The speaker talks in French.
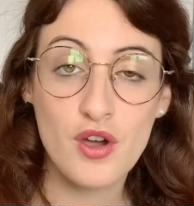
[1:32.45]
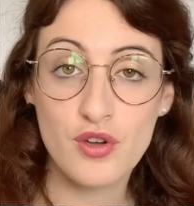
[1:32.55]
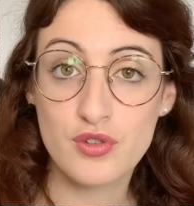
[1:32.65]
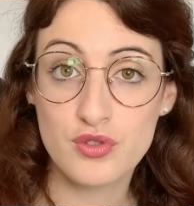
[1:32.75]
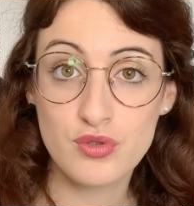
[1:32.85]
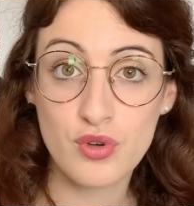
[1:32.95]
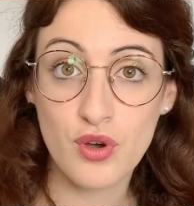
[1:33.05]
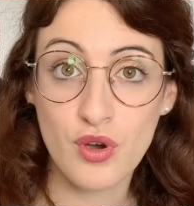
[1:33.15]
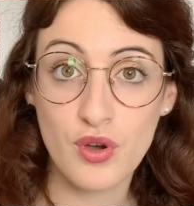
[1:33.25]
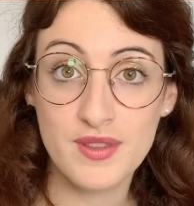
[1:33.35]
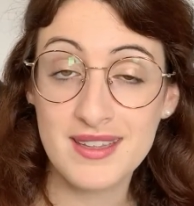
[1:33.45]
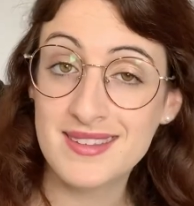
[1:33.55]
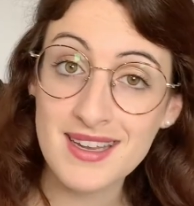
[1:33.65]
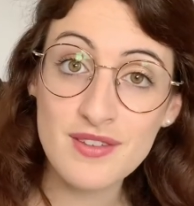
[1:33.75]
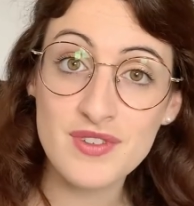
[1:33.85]
euh, sur des
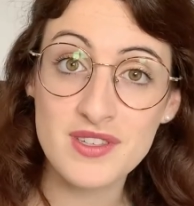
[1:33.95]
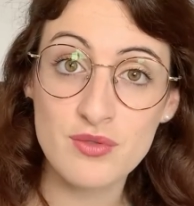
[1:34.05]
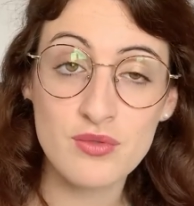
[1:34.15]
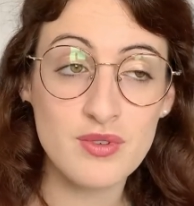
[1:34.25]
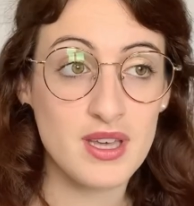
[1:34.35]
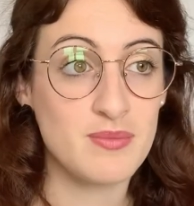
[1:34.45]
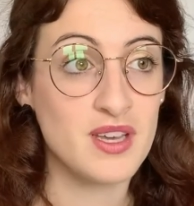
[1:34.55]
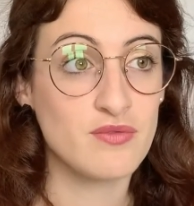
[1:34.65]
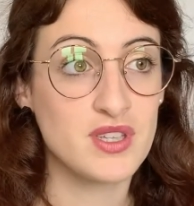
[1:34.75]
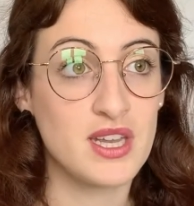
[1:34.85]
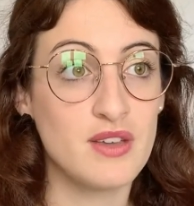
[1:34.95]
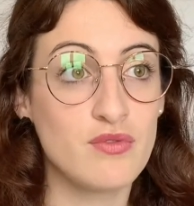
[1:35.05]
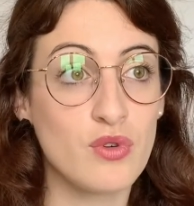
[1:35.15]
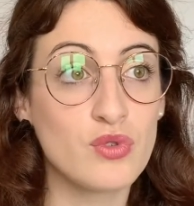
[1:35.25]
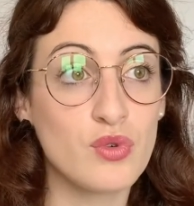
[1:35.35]
télévisions, et eh bien vous allez
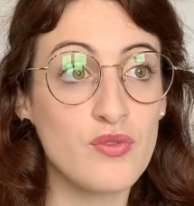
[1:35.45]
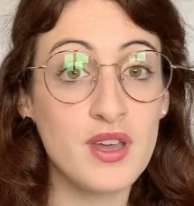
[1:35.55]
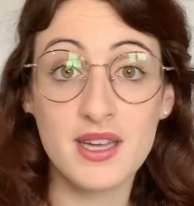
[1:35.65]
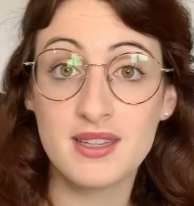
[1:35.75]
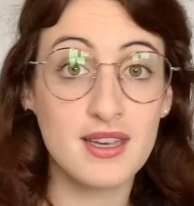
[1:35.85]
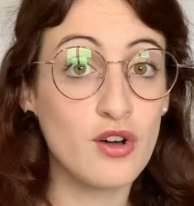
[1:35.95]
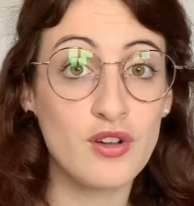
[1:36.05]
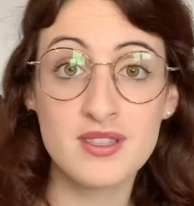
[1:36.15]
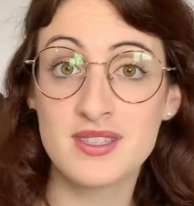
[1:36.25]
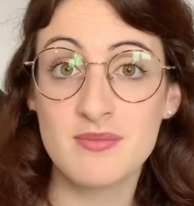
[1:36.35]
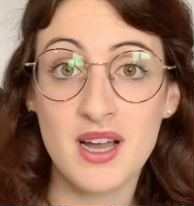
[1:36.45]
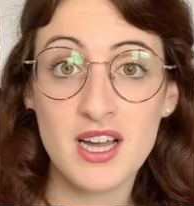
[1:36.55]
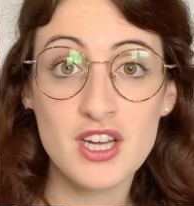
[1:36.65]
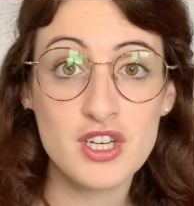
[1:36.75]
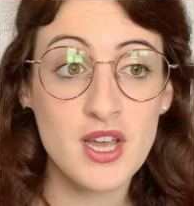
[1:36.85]
vous retrouver avec des grandes
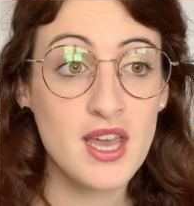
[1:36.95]
images.